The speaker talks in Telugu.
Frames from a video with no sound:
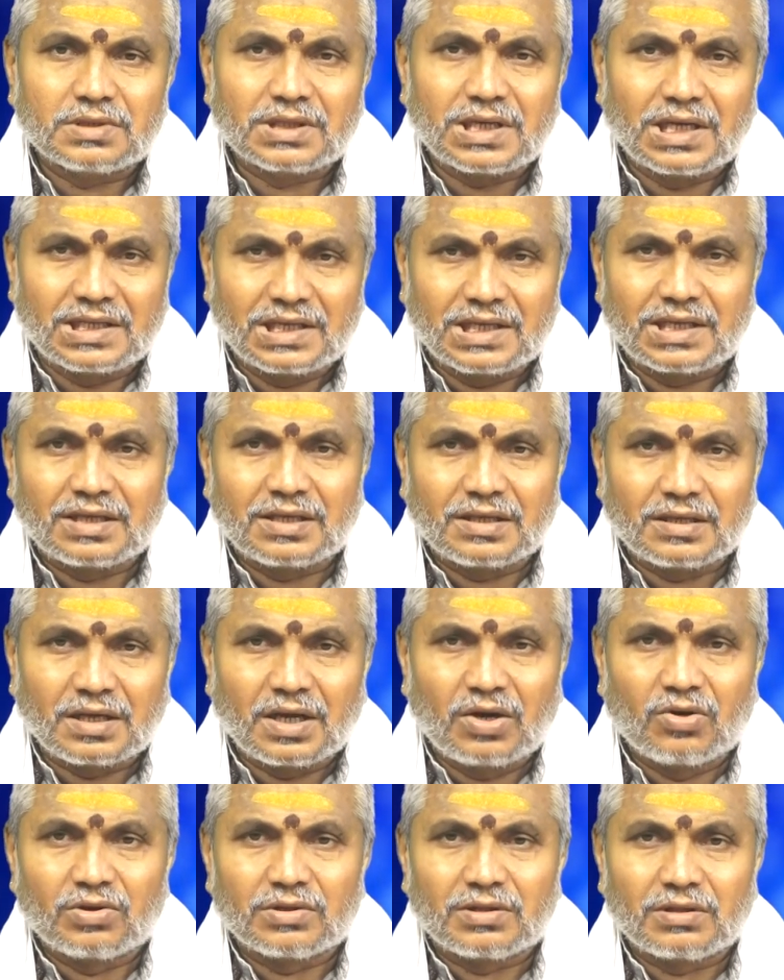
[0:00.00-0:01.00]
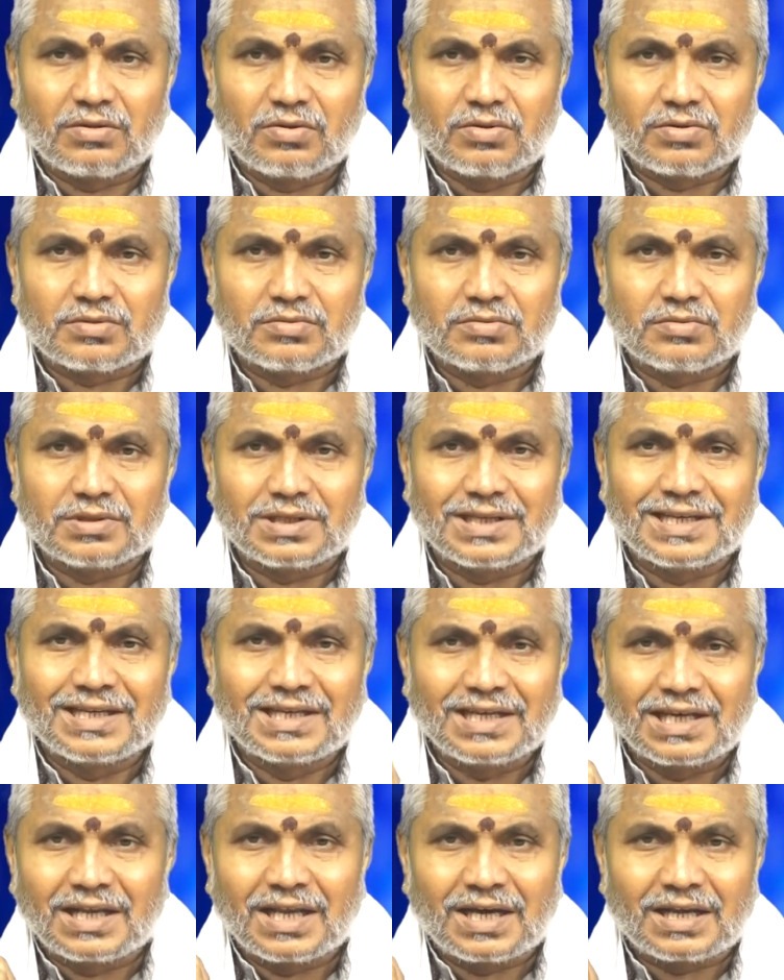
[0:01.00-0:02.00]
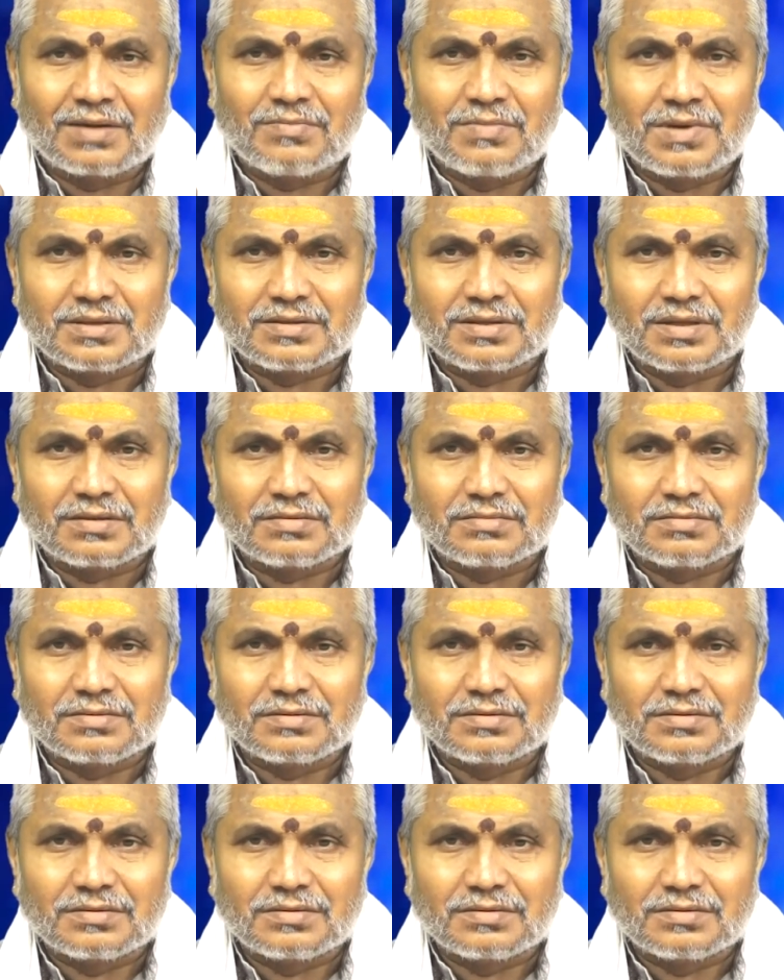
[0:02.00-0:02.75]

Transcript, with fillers: కన్యకి రాహుకేతుల దోషం ఇంకే లగ్నం పెడతారు